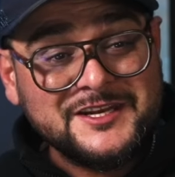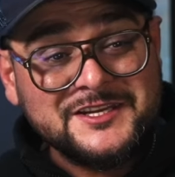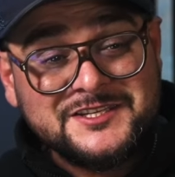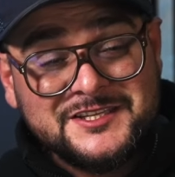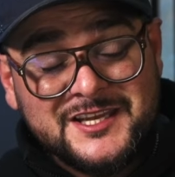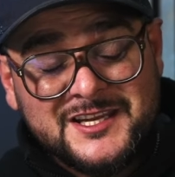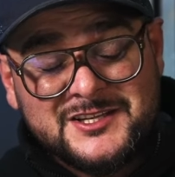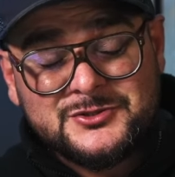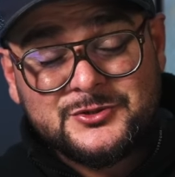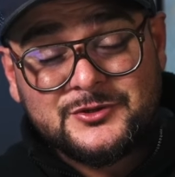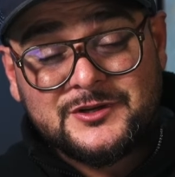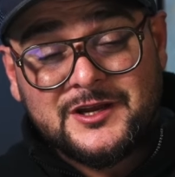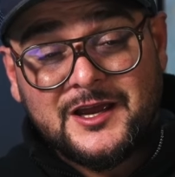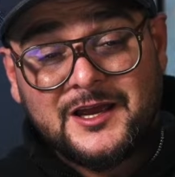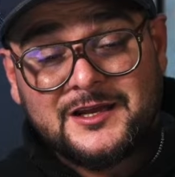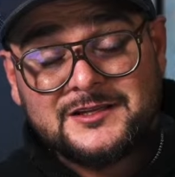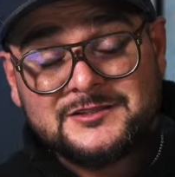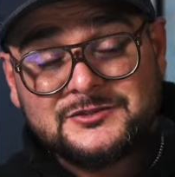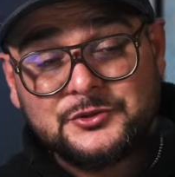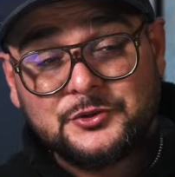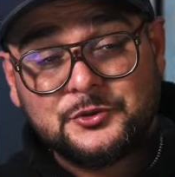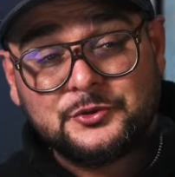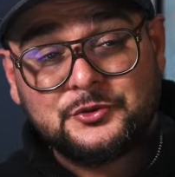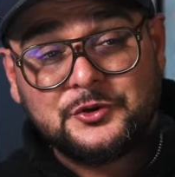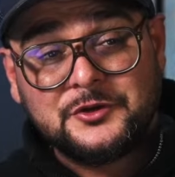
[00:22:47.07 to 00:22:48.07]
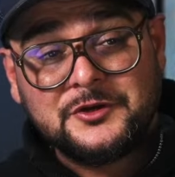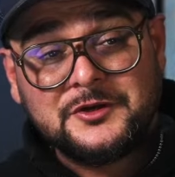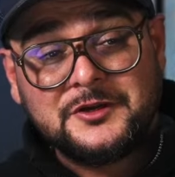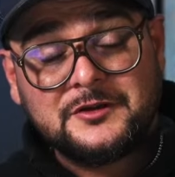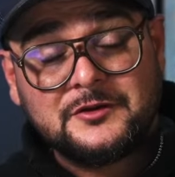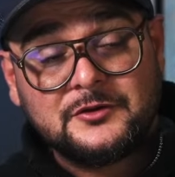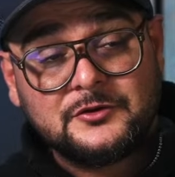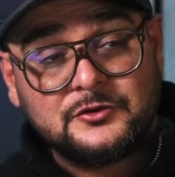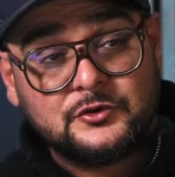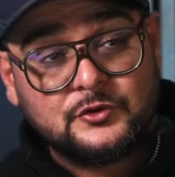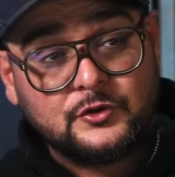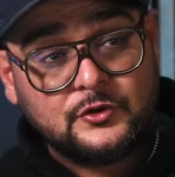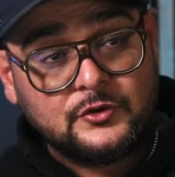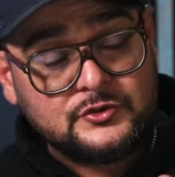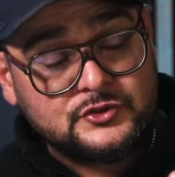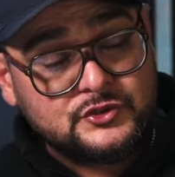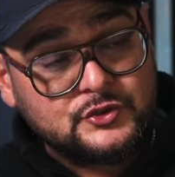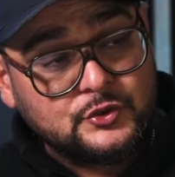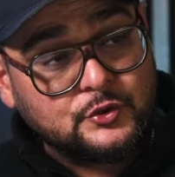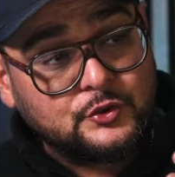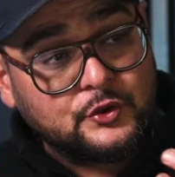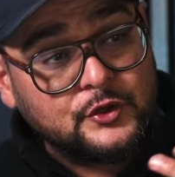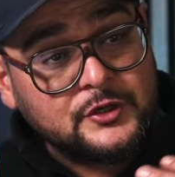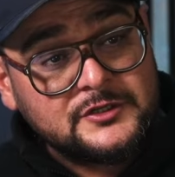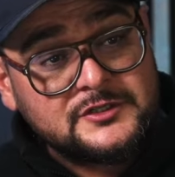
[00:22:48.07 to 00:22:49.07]
ich jetzt so daran
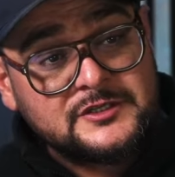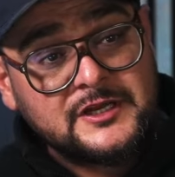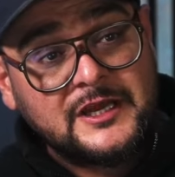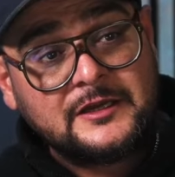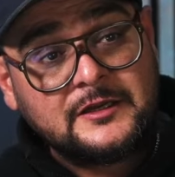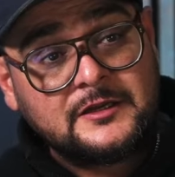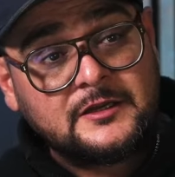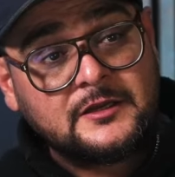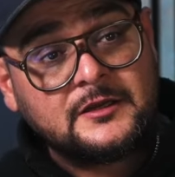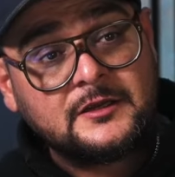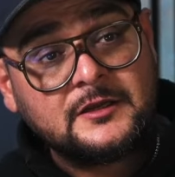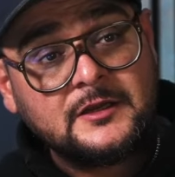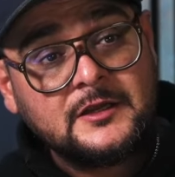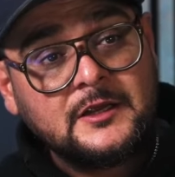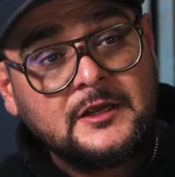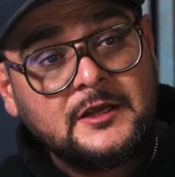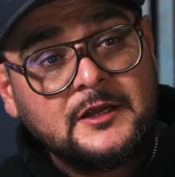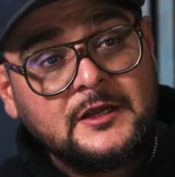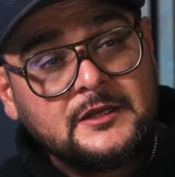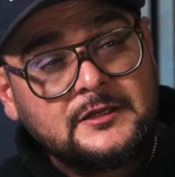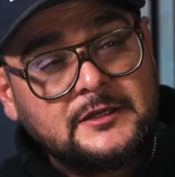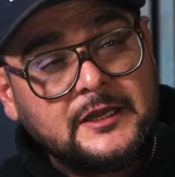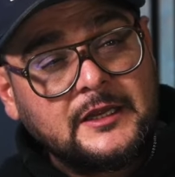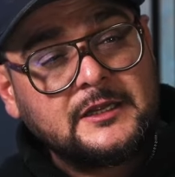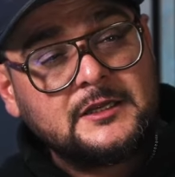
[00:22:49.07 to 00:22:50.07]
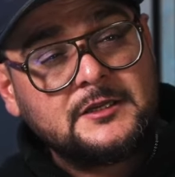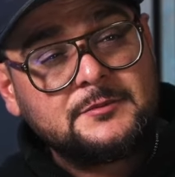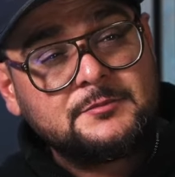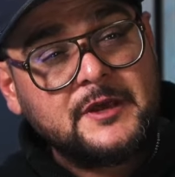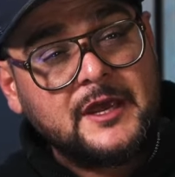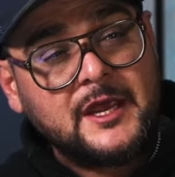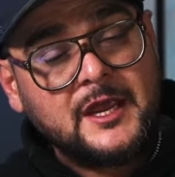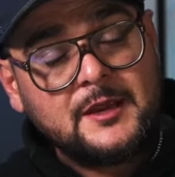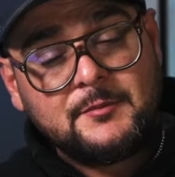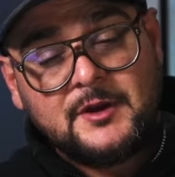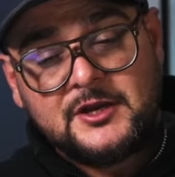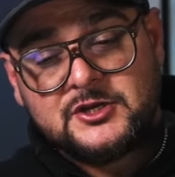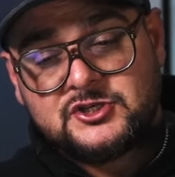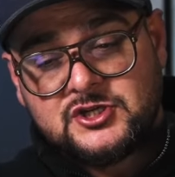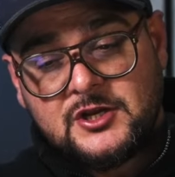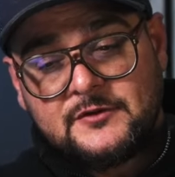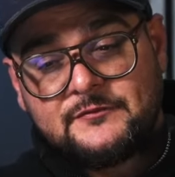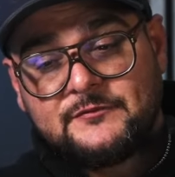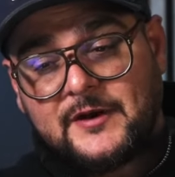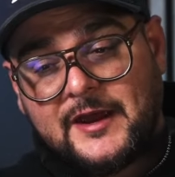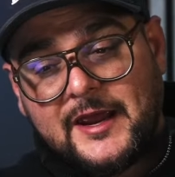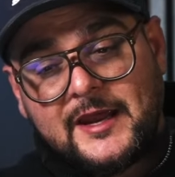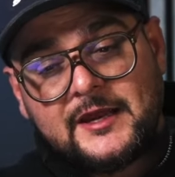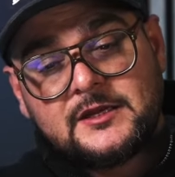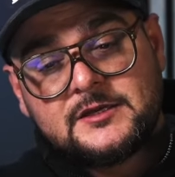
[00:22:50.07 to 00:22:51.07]
zurückdenke, denke ich mir, hey, mein
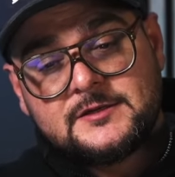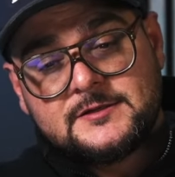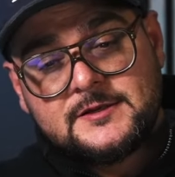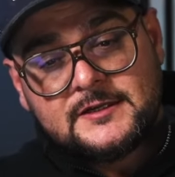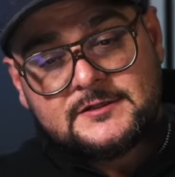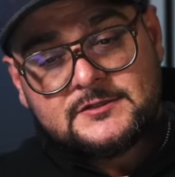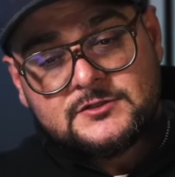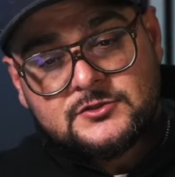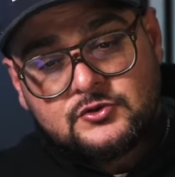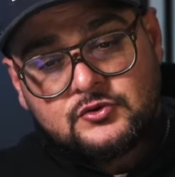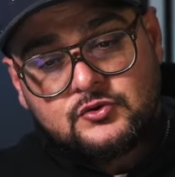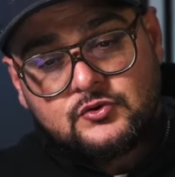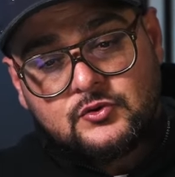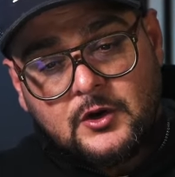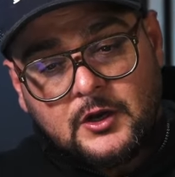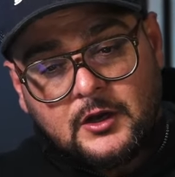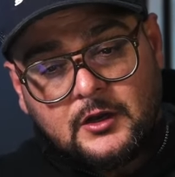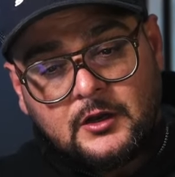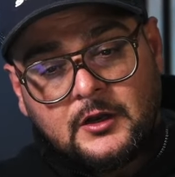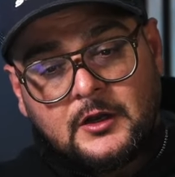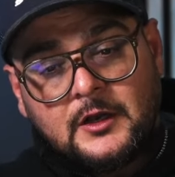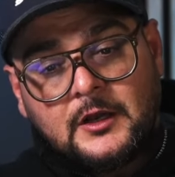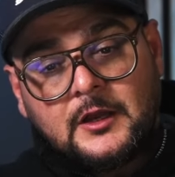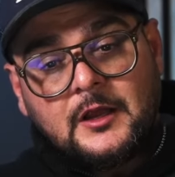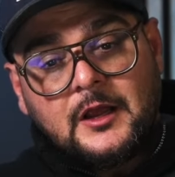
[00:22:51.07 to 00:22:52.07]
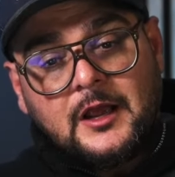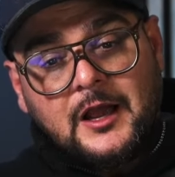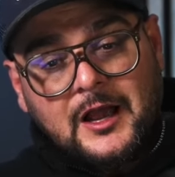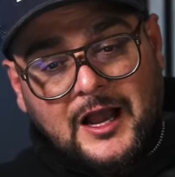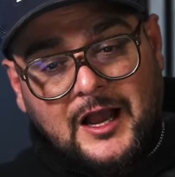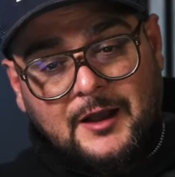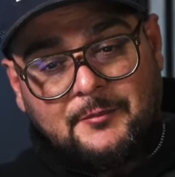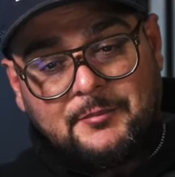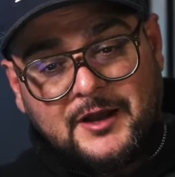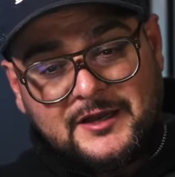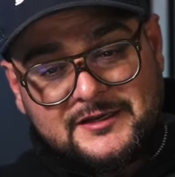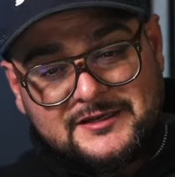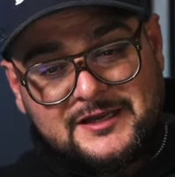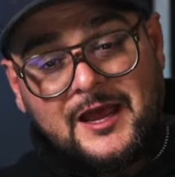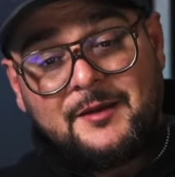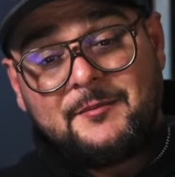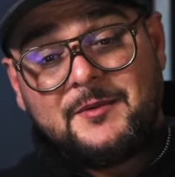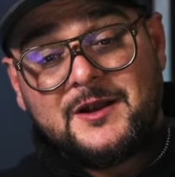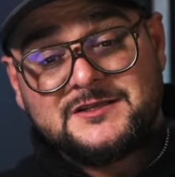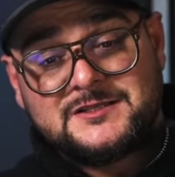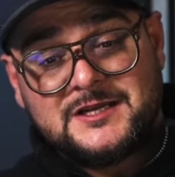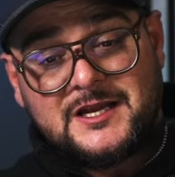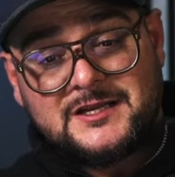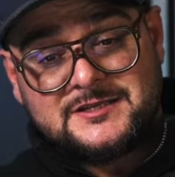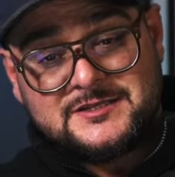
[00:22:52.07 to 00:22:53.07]
Chef war eigentlich ganz cool. Aber
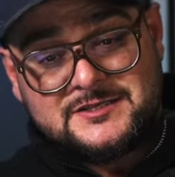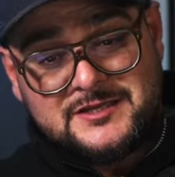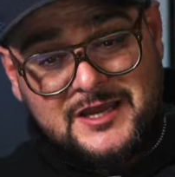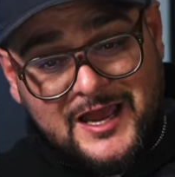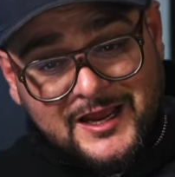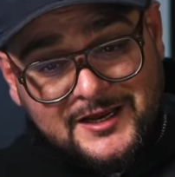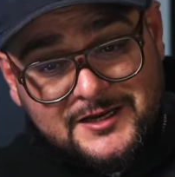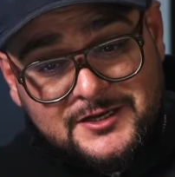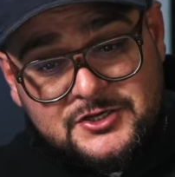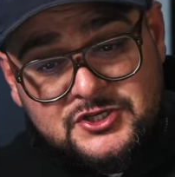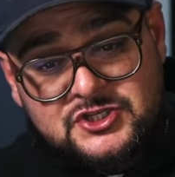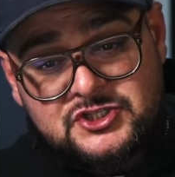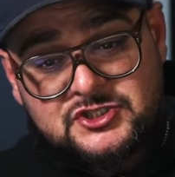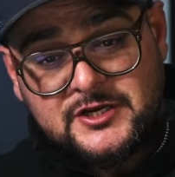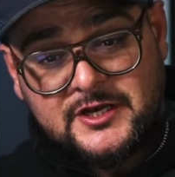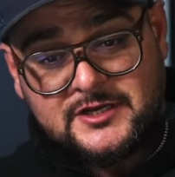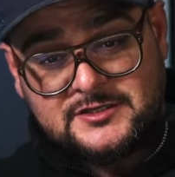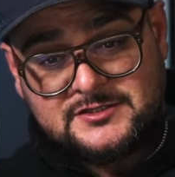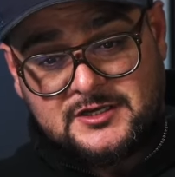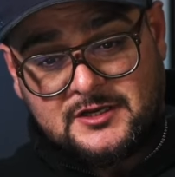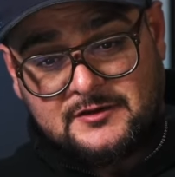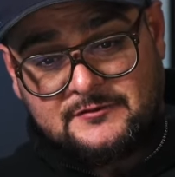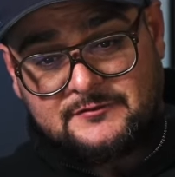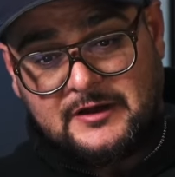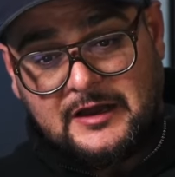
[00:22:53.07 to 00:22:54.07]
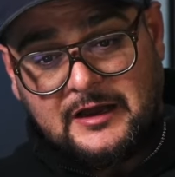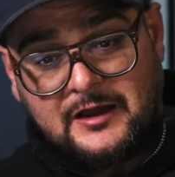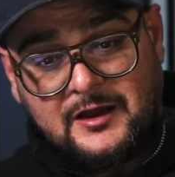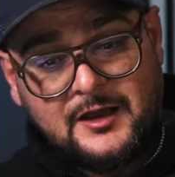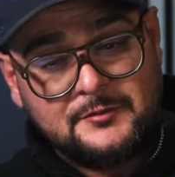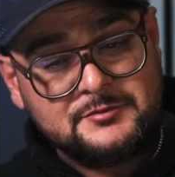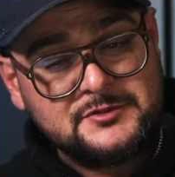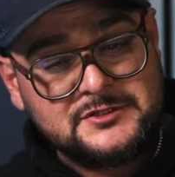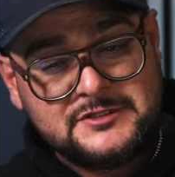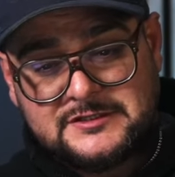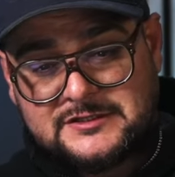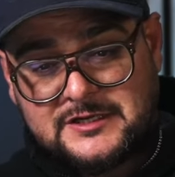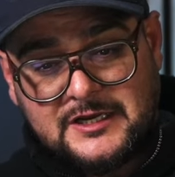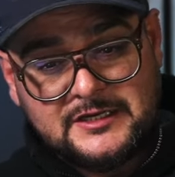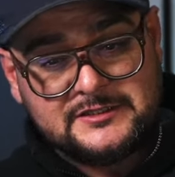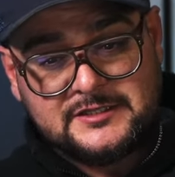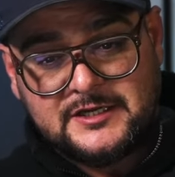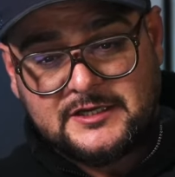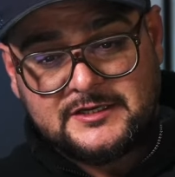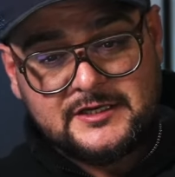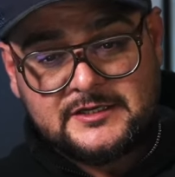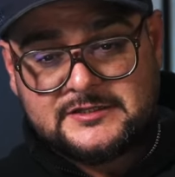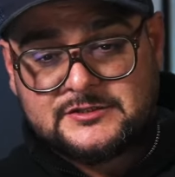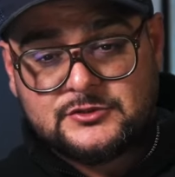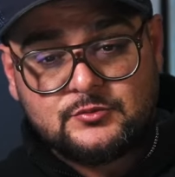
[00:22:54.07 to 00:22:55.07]
damals, als ich Angestellter war, habe ich gedacht,
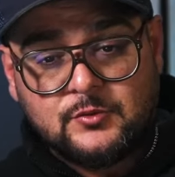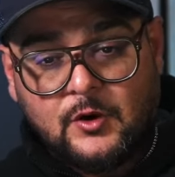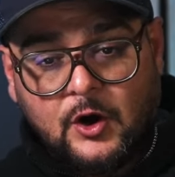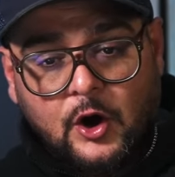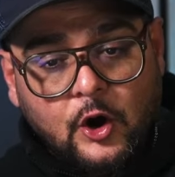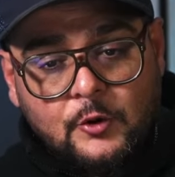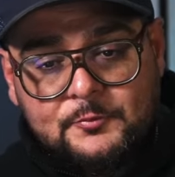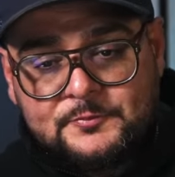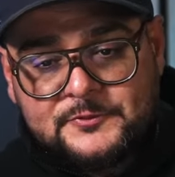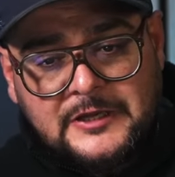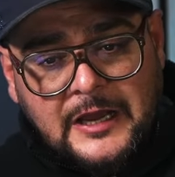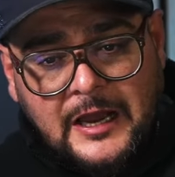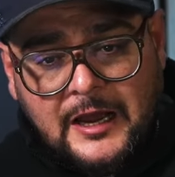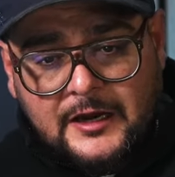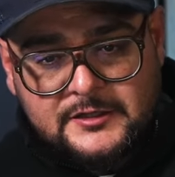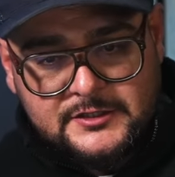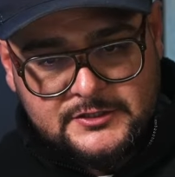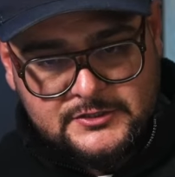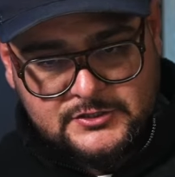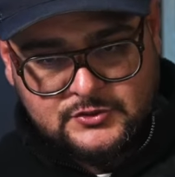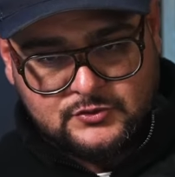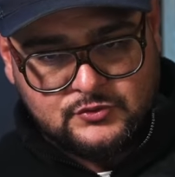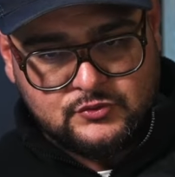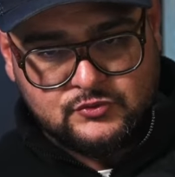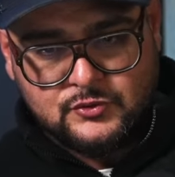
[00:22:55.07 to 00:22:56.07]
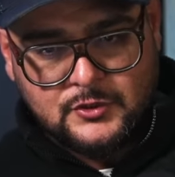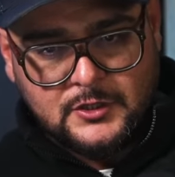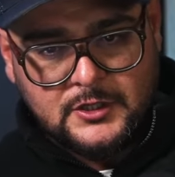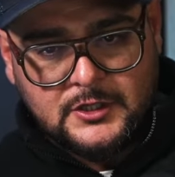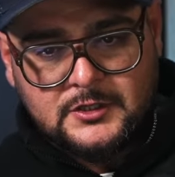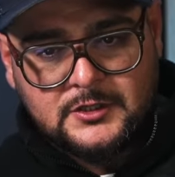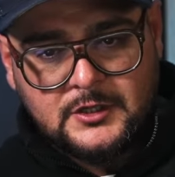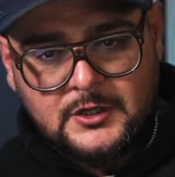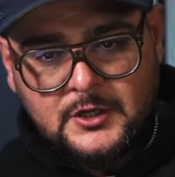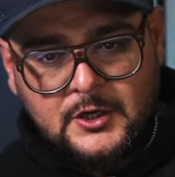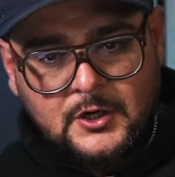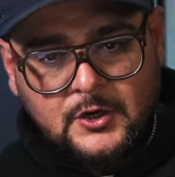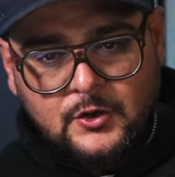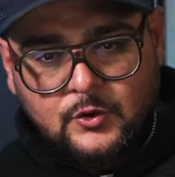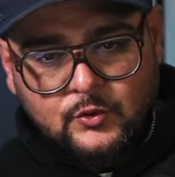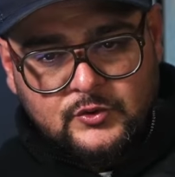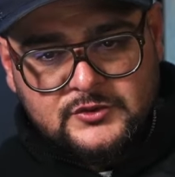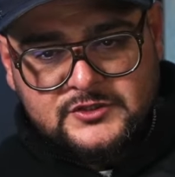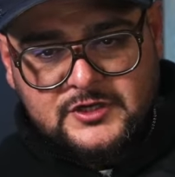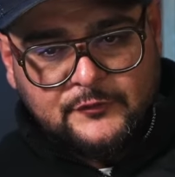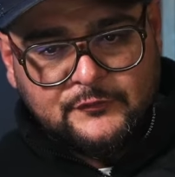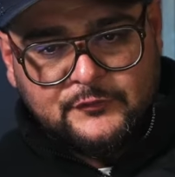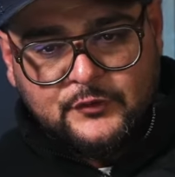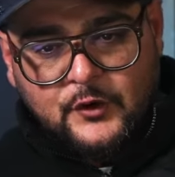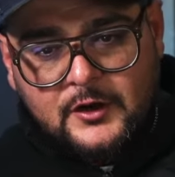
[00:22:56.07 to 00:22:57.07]
hey, der ist überhaupt gar nicht cool
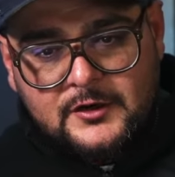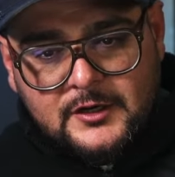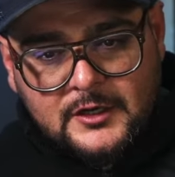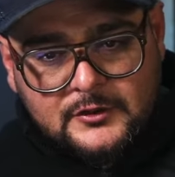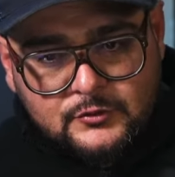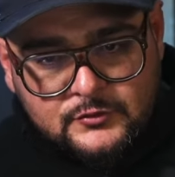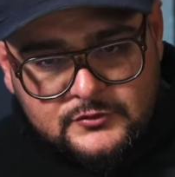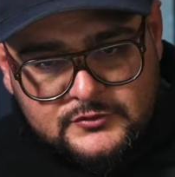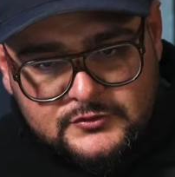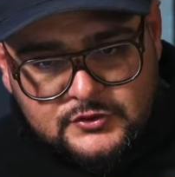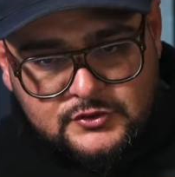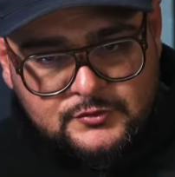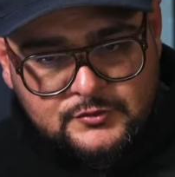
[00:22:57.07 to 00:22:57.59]
und der fördert uns